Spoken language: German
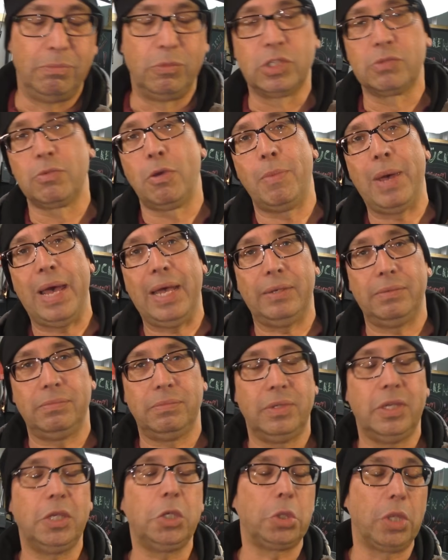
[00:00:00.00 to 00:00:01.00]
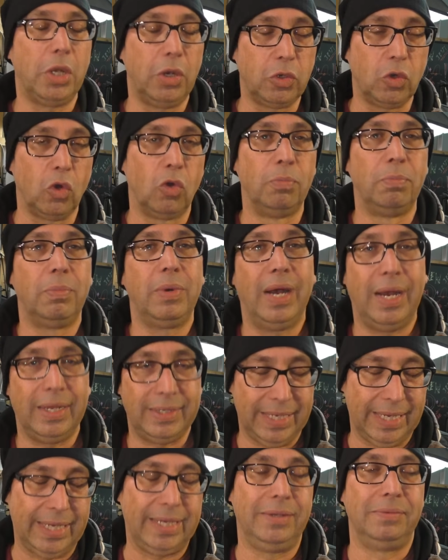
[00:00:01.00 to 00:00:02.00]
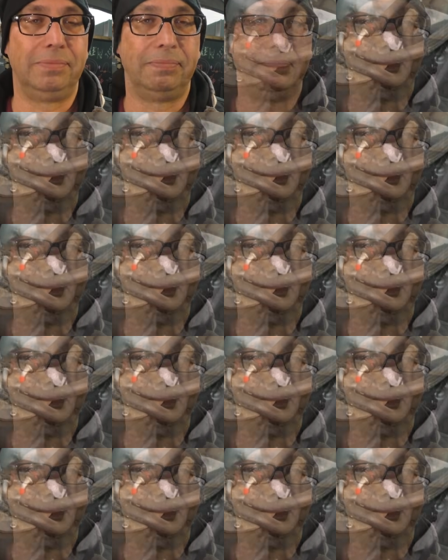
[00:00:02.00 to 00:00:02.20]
Müssen wir machen, ich stelle euch um, Attacke.